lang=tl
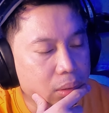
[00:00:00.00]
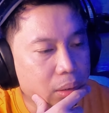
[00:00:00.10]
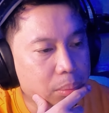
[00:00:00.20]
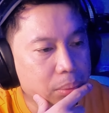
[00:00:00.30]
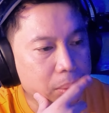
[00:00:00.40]

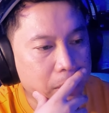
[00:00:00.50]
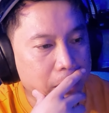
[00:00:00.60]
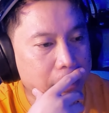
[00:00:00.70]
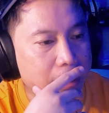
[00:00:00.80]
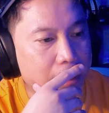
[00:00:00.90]
Ay,
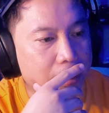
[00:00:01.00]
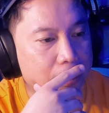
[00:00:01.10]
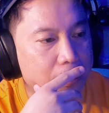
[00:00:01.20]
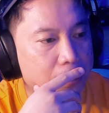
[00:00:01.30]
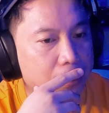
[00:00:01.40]
putik na yan.
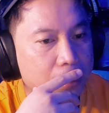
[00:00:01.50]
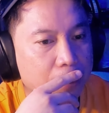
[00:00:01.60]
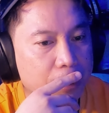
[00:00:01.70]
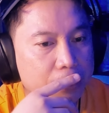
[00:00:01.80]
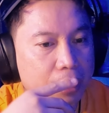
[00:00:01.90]

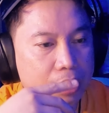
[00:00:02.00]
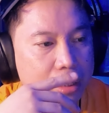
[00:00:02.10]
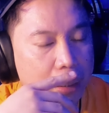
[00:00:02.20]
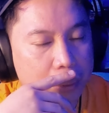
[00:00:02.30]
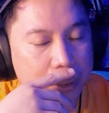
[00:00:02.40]
Dapat may
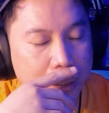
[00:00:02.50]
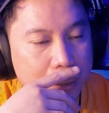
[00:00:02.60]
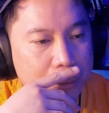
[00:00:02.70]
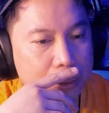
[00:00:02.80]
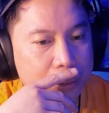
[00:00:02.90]
kasama siya,
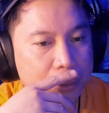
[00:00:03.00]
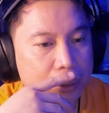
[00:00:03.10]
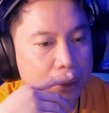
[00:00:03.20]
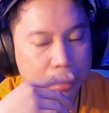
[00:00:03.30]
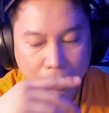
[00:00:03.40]
ano?
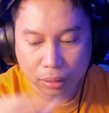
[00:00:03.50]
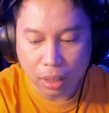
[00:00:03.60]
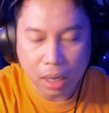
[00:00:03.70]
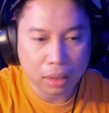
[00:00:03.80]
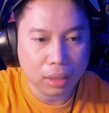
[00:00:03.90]
Ito
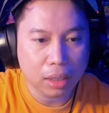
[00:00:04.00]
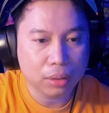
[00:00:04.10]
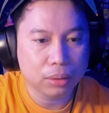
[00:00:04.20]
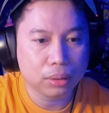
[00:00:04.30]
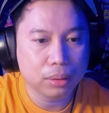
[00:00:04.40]

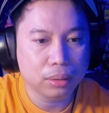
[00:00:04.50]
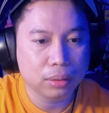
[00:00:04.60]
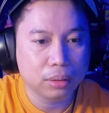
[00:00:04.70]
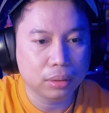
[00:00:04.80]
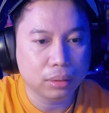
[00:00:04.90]
nakakatakot to,
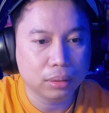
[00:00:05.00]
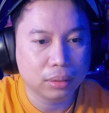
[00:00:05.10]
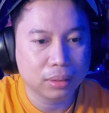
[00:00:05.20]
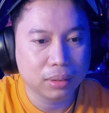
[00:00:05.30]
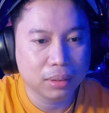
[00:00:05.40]
to.
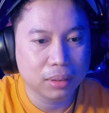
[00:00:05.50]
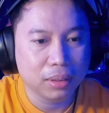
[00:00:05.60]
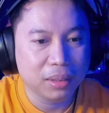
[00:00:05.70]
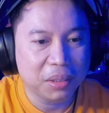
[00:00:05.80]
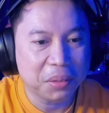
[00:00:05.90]

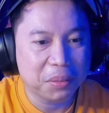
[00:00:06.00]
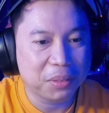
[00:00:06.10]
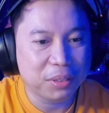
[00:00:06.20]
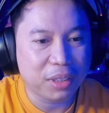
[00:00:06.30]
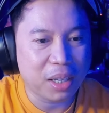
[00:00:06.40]

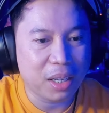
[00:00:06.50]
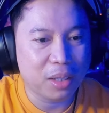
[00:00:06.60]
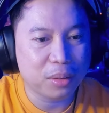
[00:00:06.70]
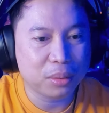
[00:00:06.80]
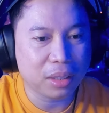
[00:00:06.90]
Buti kala
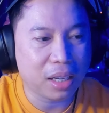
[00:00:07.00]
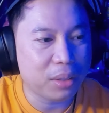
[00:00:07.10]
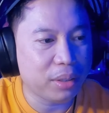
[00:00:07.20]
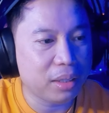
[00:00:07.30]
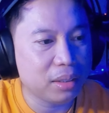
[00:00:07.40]
ko
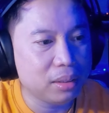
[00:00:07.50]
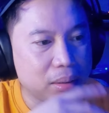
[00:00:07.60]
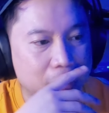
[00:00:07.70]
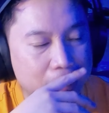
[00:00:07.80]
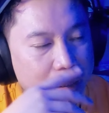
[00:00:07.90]
tao eh.
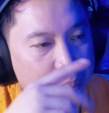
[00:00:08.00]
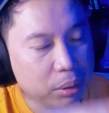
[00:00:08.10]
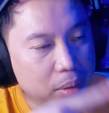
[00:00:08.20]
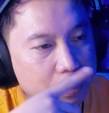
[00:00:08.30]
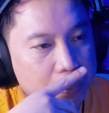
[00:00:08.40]

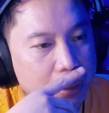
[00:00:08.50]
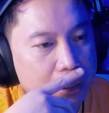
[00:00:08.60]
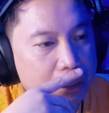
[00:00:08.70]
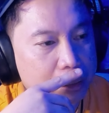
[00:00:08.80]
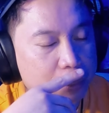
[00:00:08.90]
Dapat
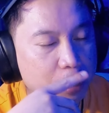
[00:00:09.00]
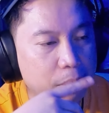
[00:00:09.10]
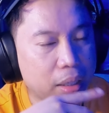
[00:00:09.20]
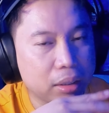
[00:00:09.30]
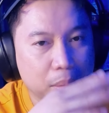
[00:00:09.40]
uh, mga
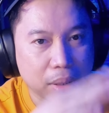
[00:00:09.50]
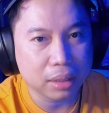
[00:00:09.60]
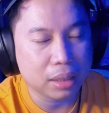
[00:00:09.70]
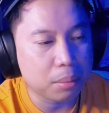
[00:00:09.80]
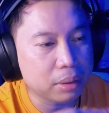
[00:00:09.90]
bata
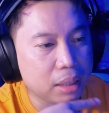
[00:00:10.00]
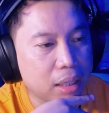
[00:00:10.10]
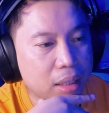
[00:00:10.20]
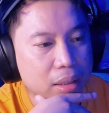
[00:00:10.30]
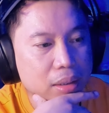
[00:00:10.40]
makasama
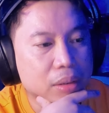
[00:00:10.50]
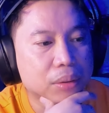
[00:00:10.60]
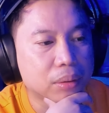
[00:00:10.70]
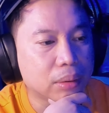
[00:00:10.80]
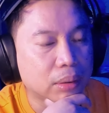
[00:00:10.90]
talaga ng ano,